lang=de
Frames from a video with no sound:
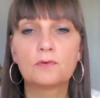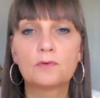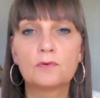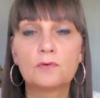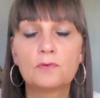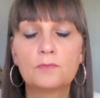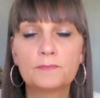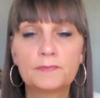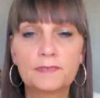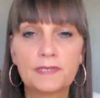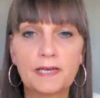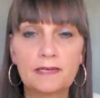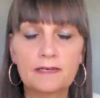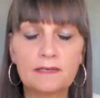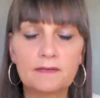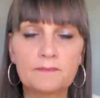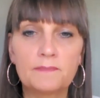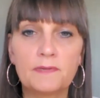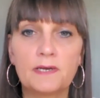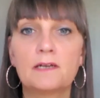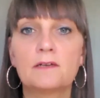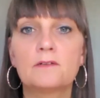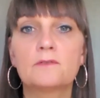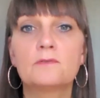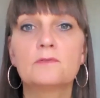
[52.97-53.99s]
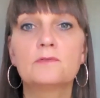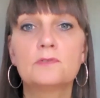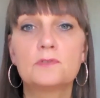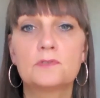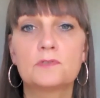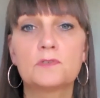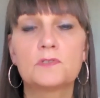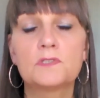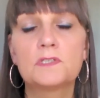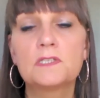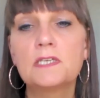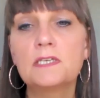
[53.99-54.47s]
um dann einmal gut
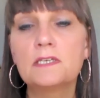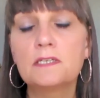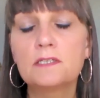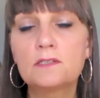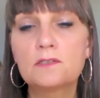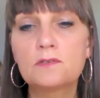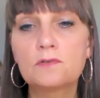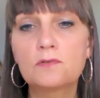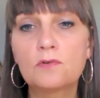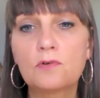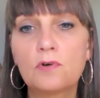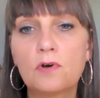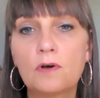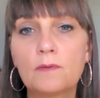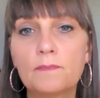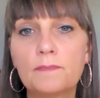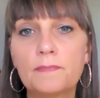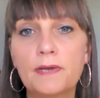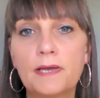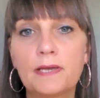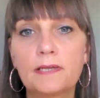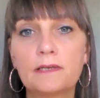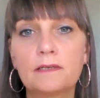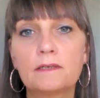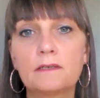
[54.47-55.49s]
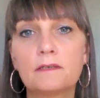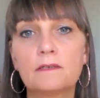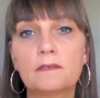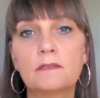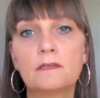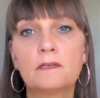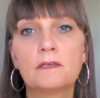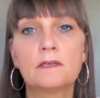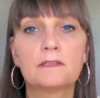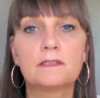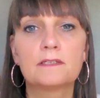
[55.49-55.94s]
zu sich zu kommen,